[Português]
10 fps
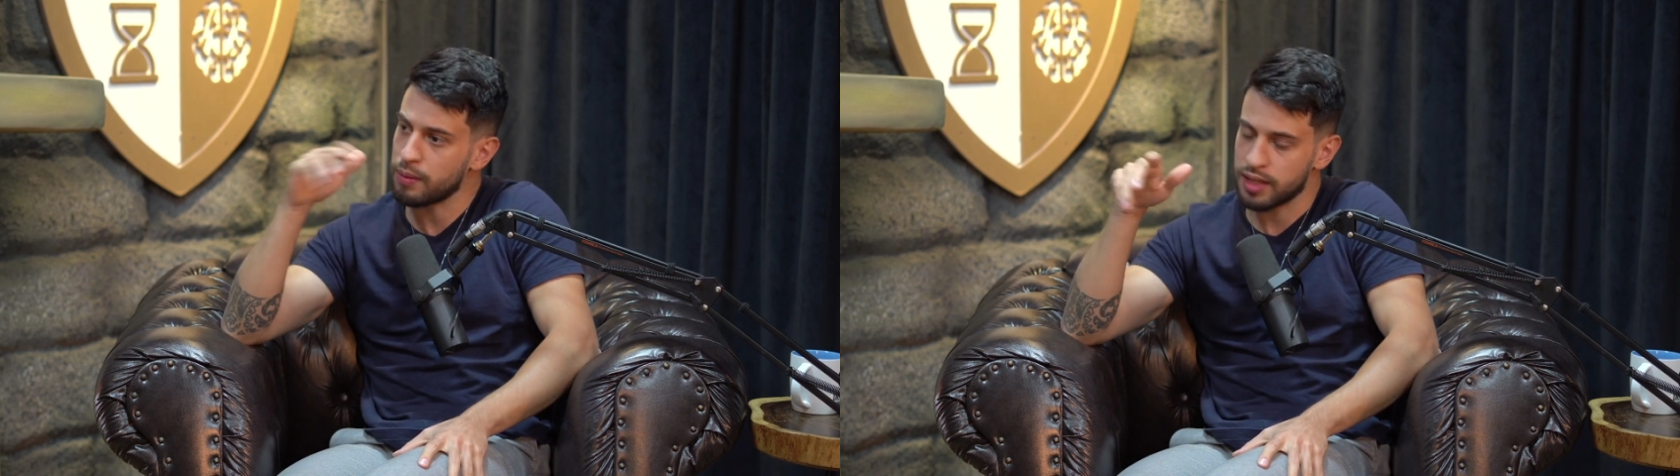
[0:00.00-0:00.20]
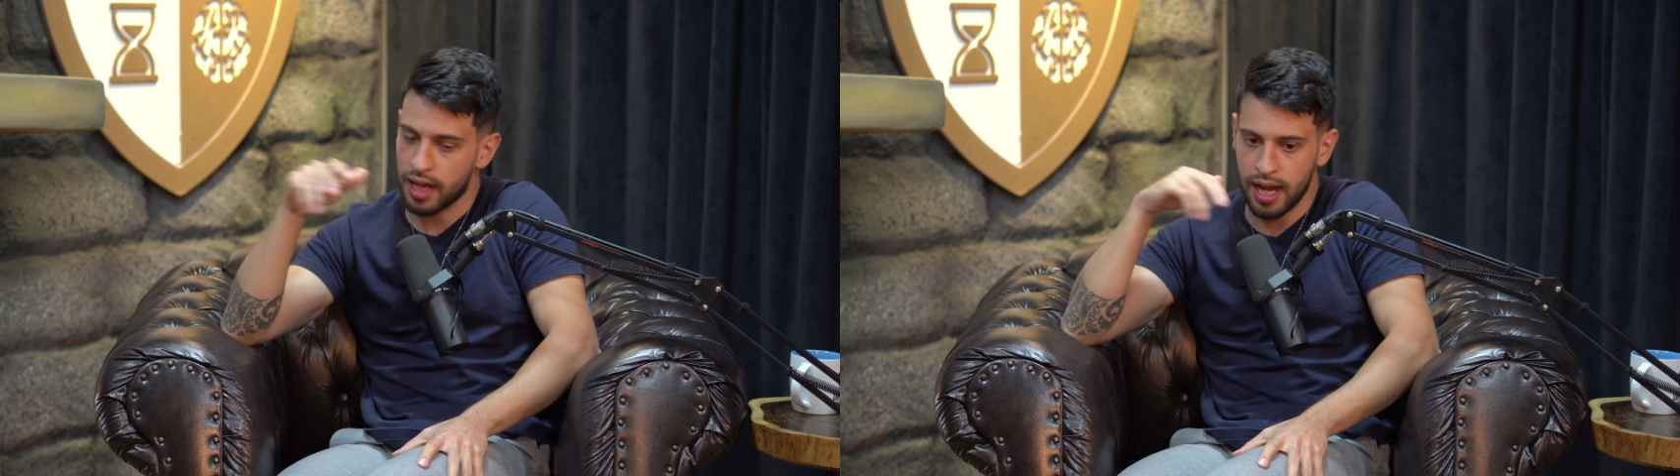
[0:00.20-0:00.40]

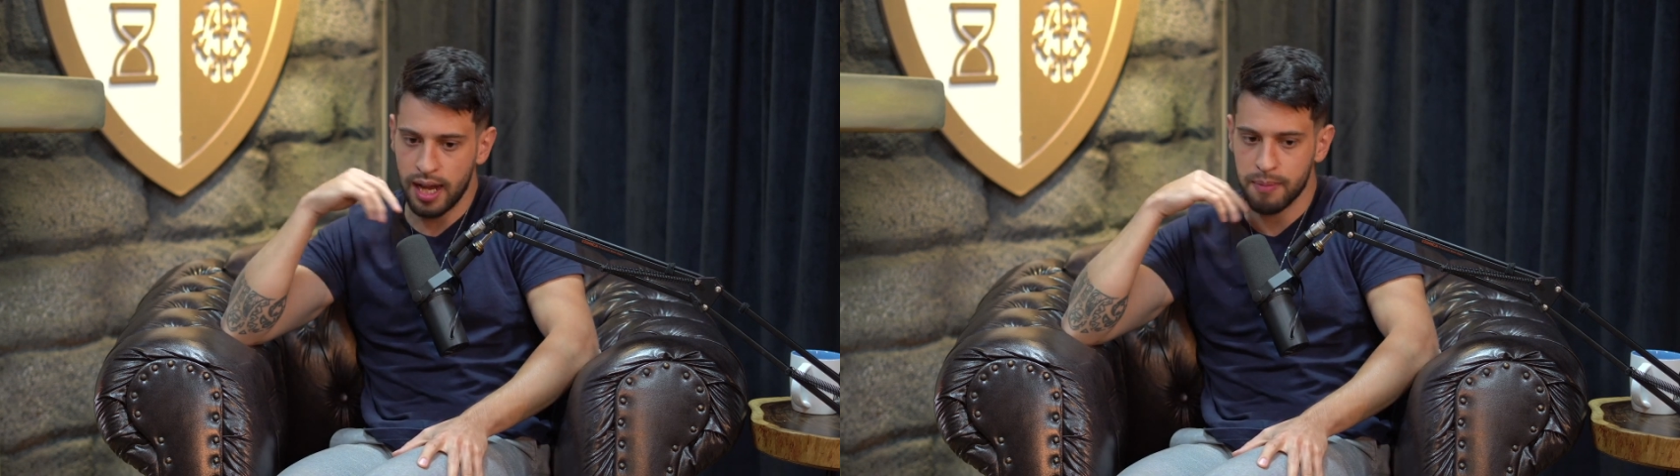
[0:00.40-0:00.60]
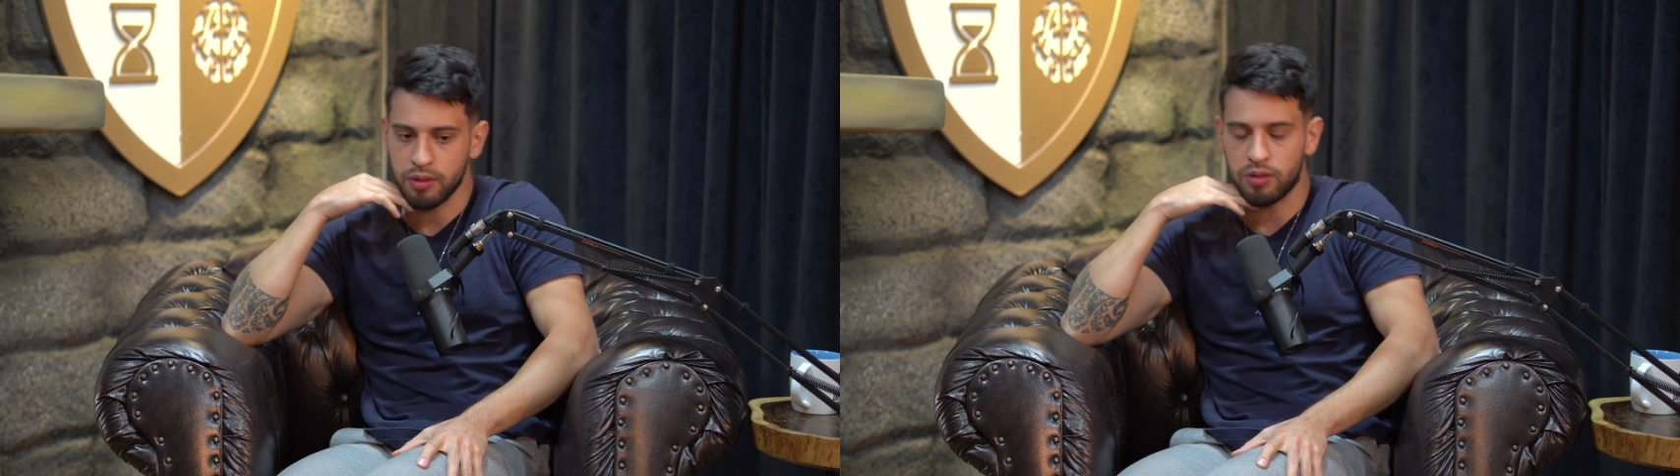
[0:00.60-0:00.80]

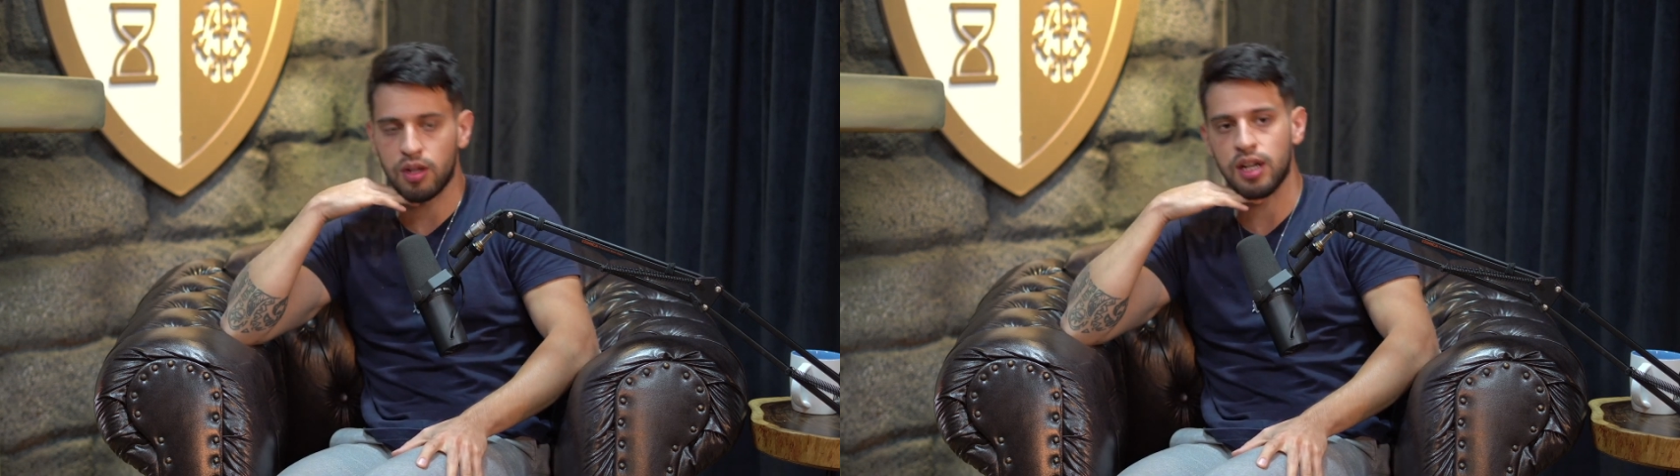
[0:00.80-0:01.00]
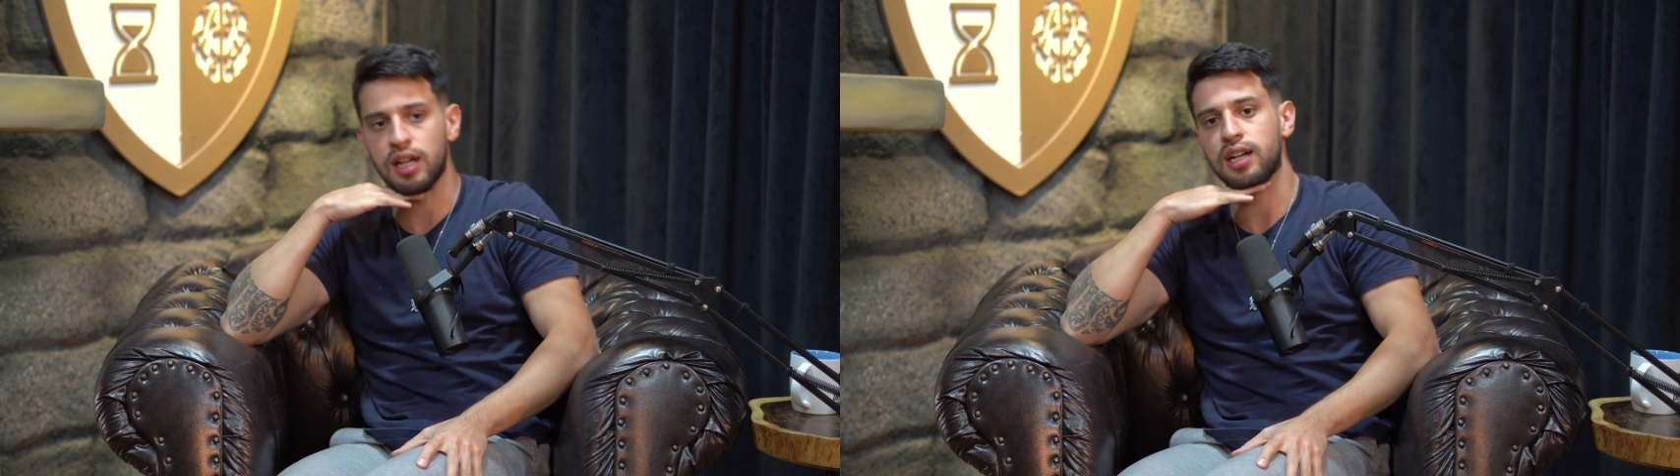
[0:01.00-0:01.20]
BMW,
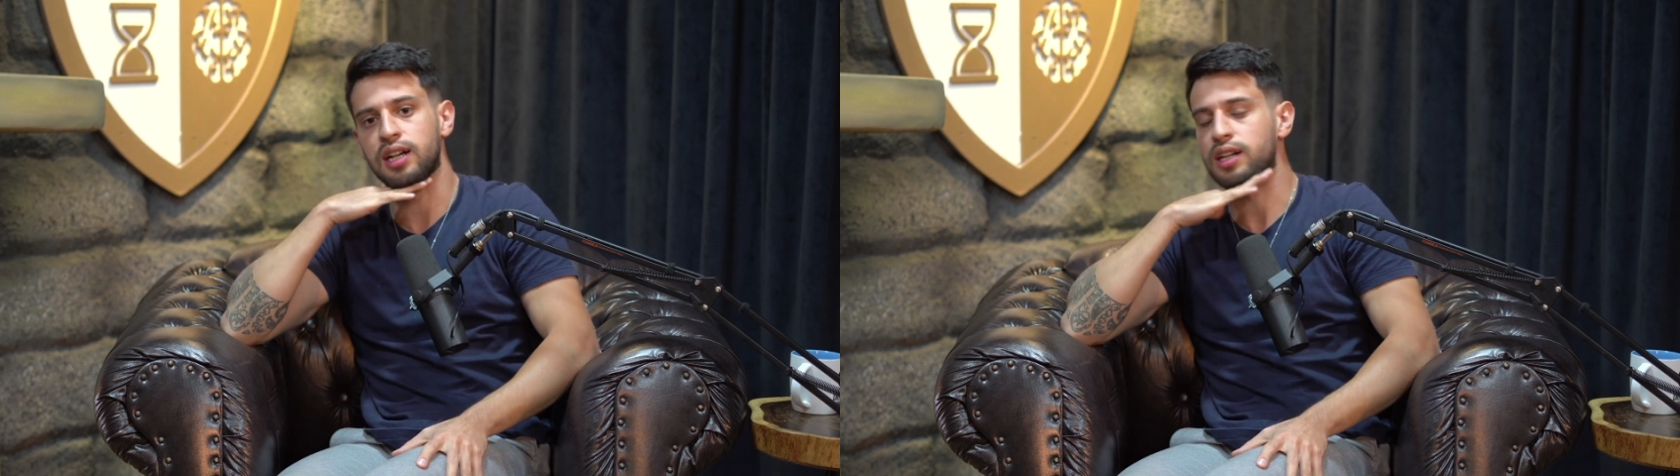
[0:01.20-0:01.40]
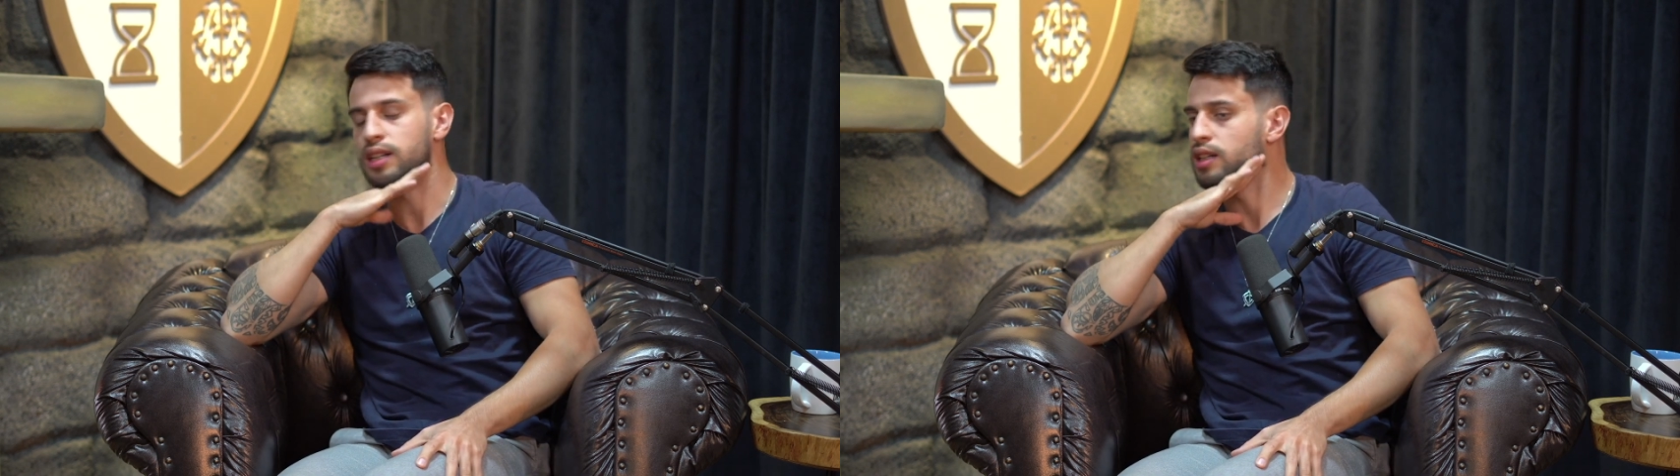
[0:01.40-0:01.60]
com
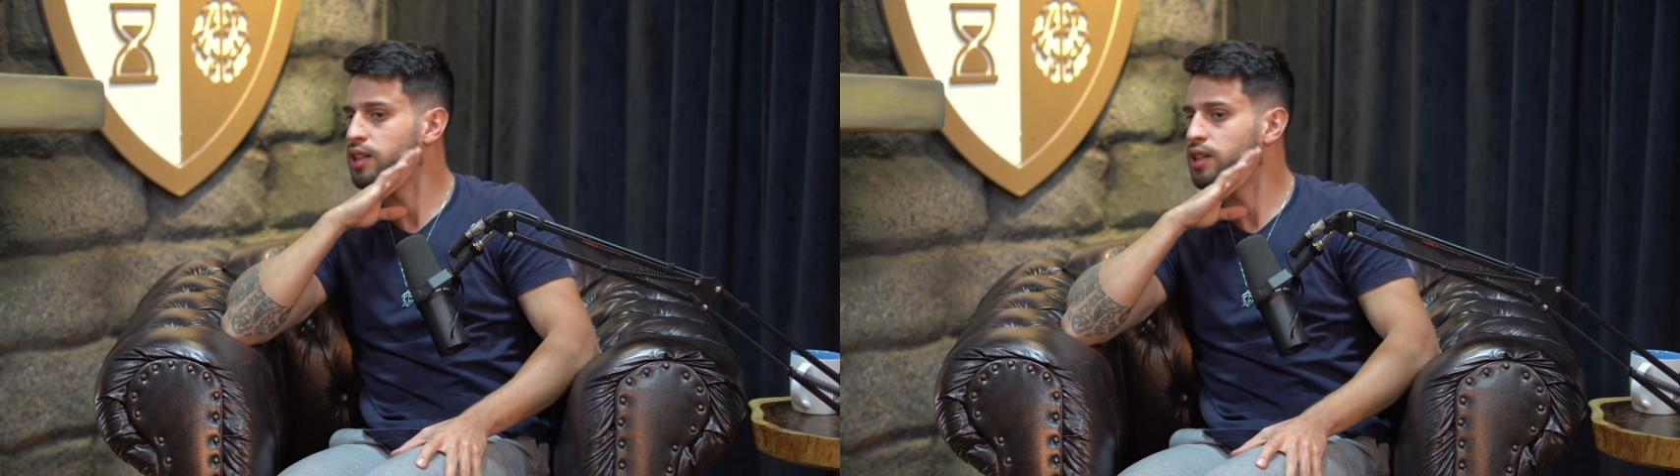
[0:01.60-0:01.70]
a